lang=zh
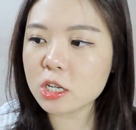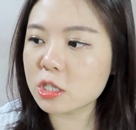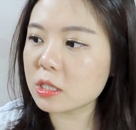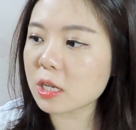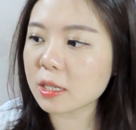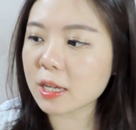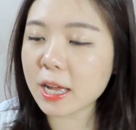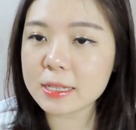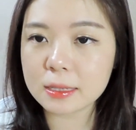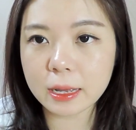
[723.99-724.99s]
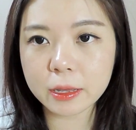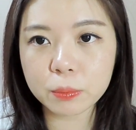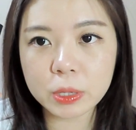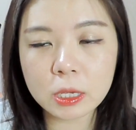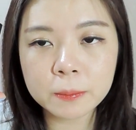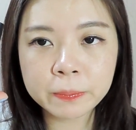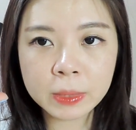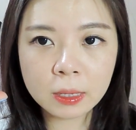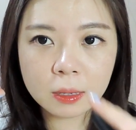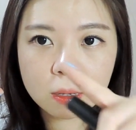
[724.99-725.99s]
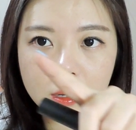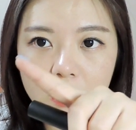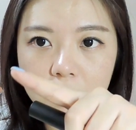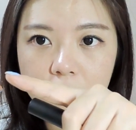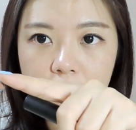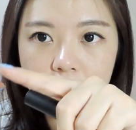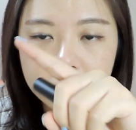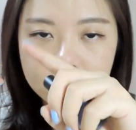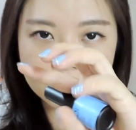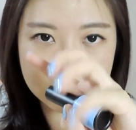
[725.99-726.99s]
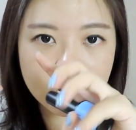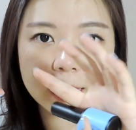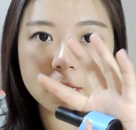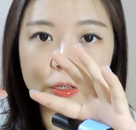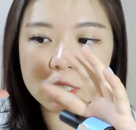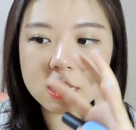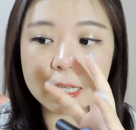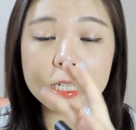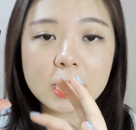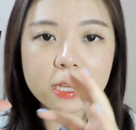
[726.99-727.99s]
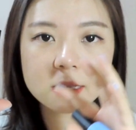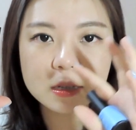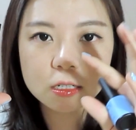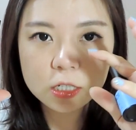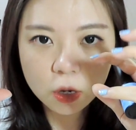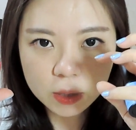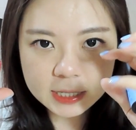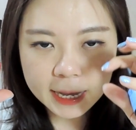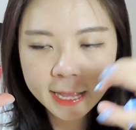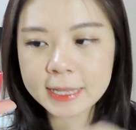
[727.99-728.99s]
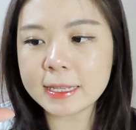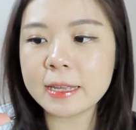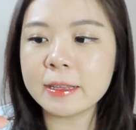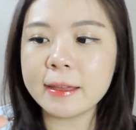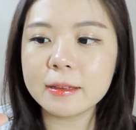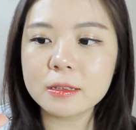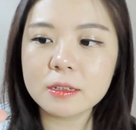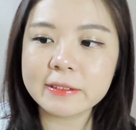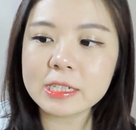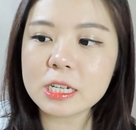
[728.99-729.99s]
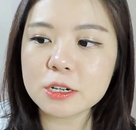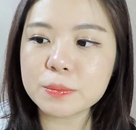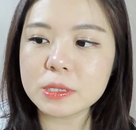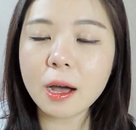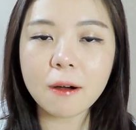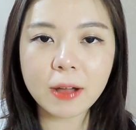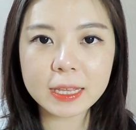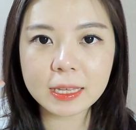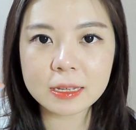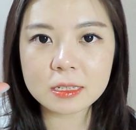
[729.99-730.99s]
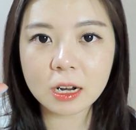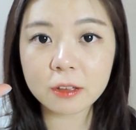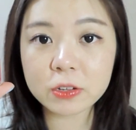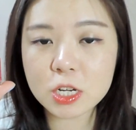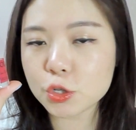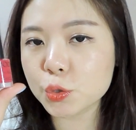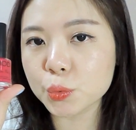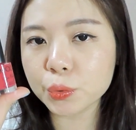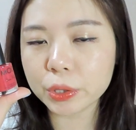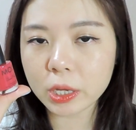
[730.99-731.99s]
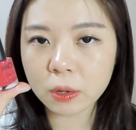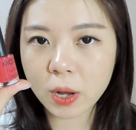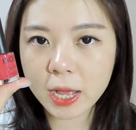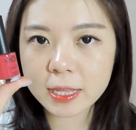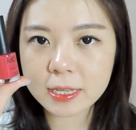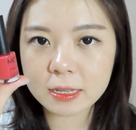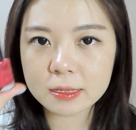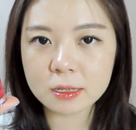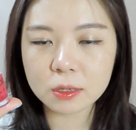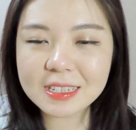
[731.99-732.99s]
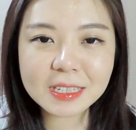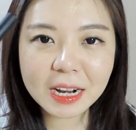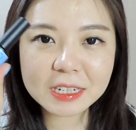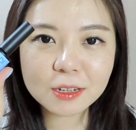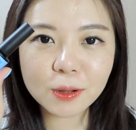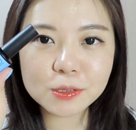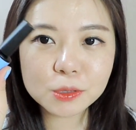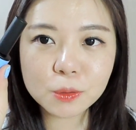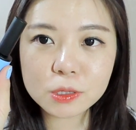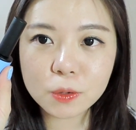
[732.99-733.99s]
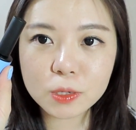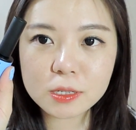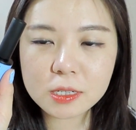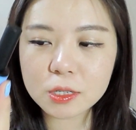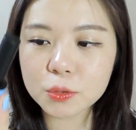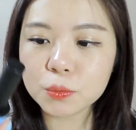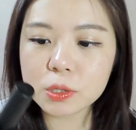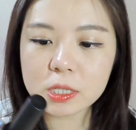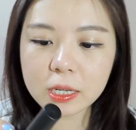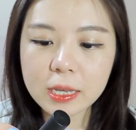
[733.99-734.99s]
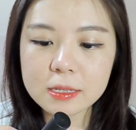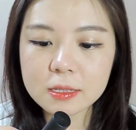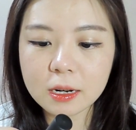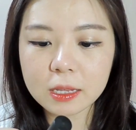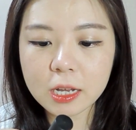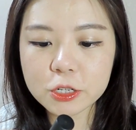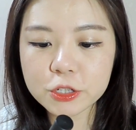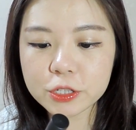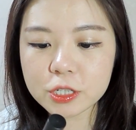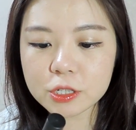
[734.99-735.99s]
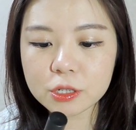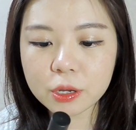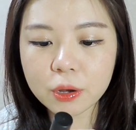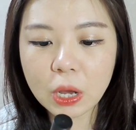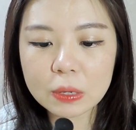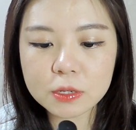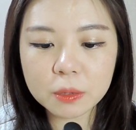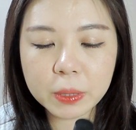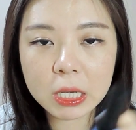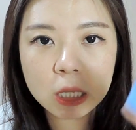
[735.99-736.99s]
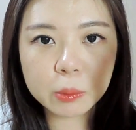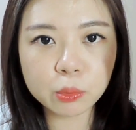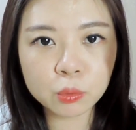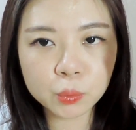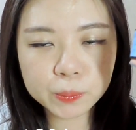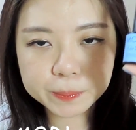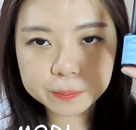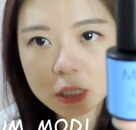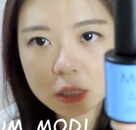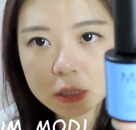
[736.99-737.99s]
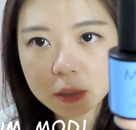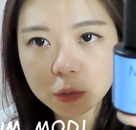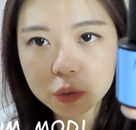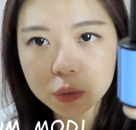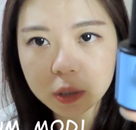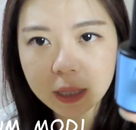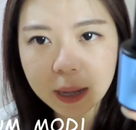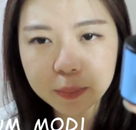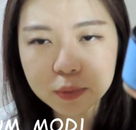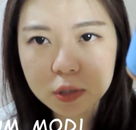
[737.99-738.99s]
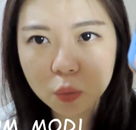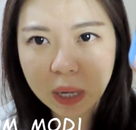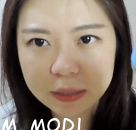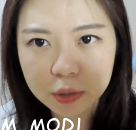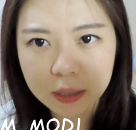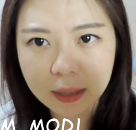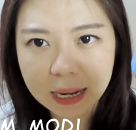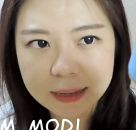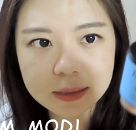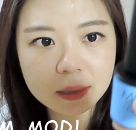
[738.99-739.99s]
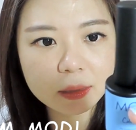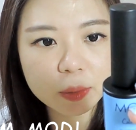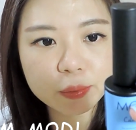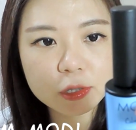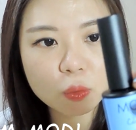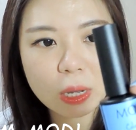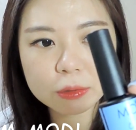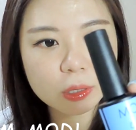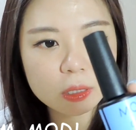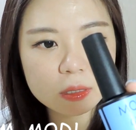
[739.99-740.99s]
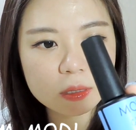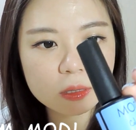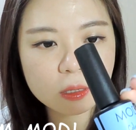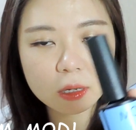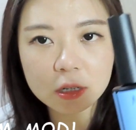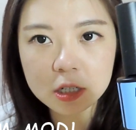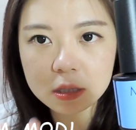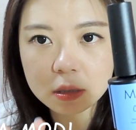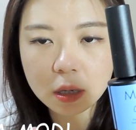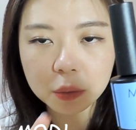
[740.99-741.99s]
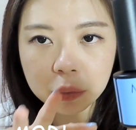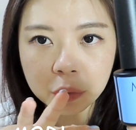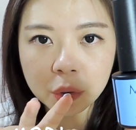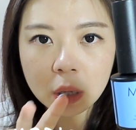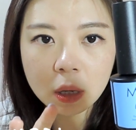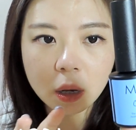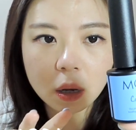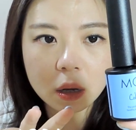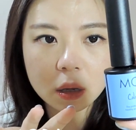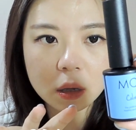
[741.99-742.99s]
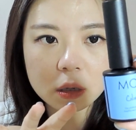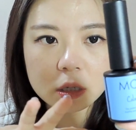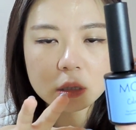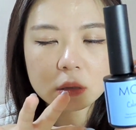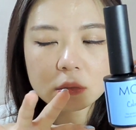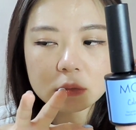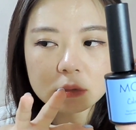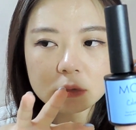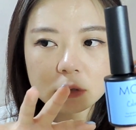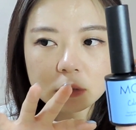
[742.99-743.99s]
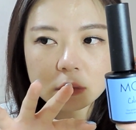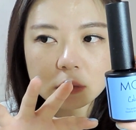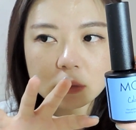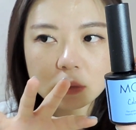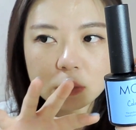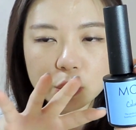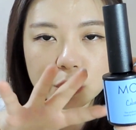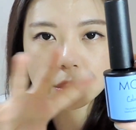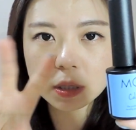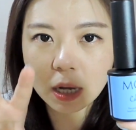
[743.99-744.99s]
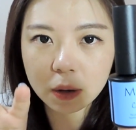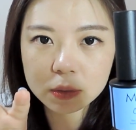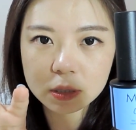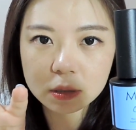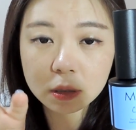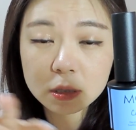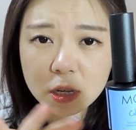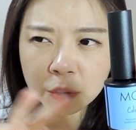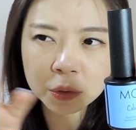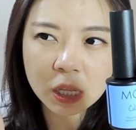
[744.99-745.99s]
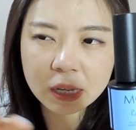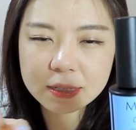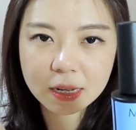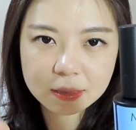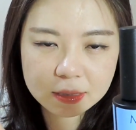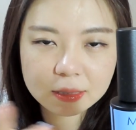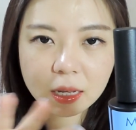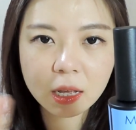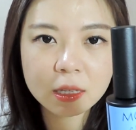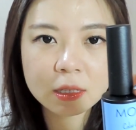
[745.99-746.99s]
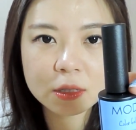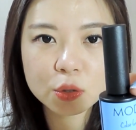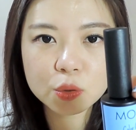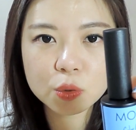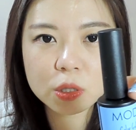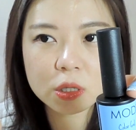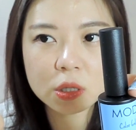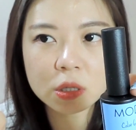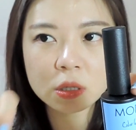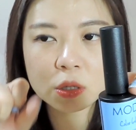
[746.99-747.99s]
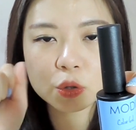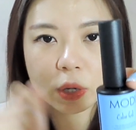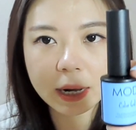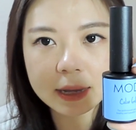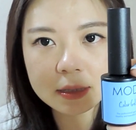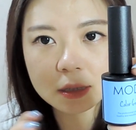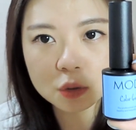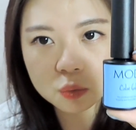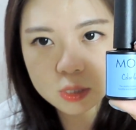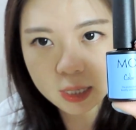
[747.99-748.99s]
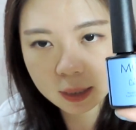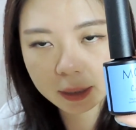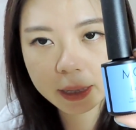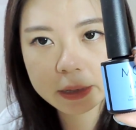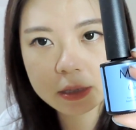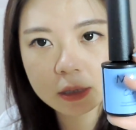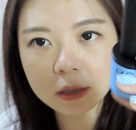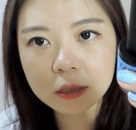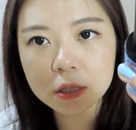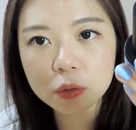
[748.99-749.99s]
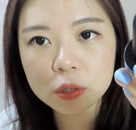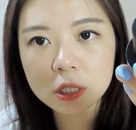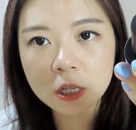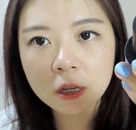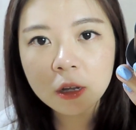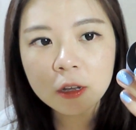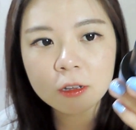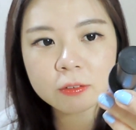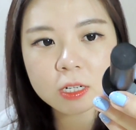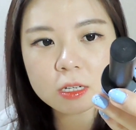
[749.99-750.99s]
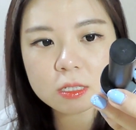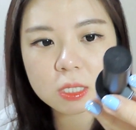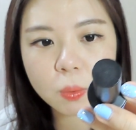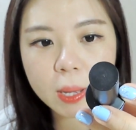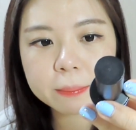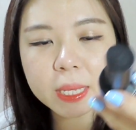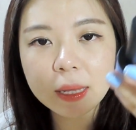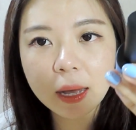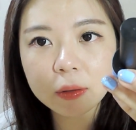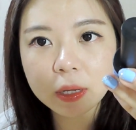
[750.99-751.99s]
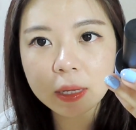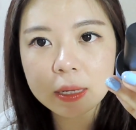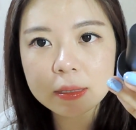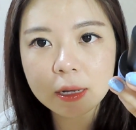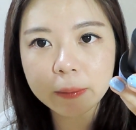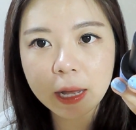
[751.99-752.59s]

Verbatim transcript: 但是实际上它看起来要比呃大家看到的现在这个颜色稍微再暗一点点。反正也是比较好看的颜色了，非常淑女的一款颜色。接下来这一款就是我手上现在涂的这个颜色了，它是七十六号，叫 Picnic Blue，是怎么说呢？它不是完全的蓝色，也不是完全的紫色，而是介于，呃，薰衣草紫，介于丁香紫跟就是水蓝色中间那个颜色。也是我自己非常喜欢偏好的一个颜色